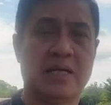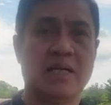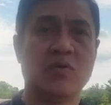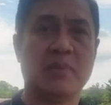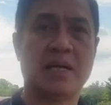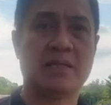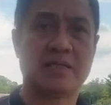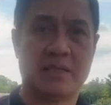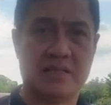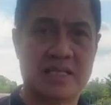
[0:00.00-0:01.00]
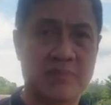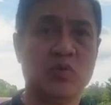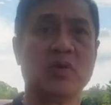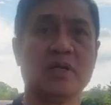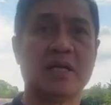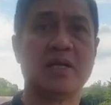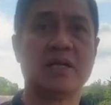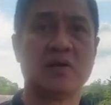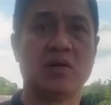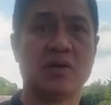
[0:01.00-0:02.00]
เขาเรียกว่ามาสนับสนุนใน
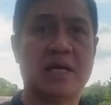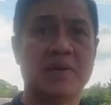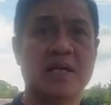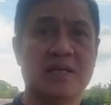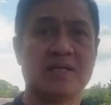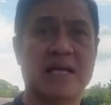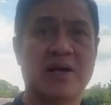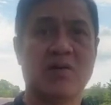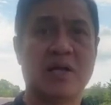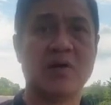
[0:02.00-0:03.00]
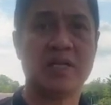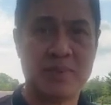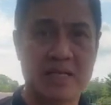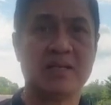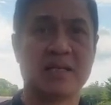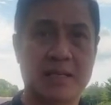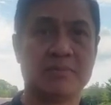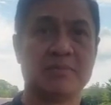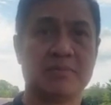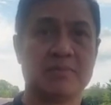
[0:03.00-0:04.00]
เรื่องของการพัฒนาต่างๆของเราให้ดีมากขึ้นนะครั
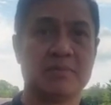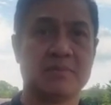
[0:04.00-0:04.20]
บ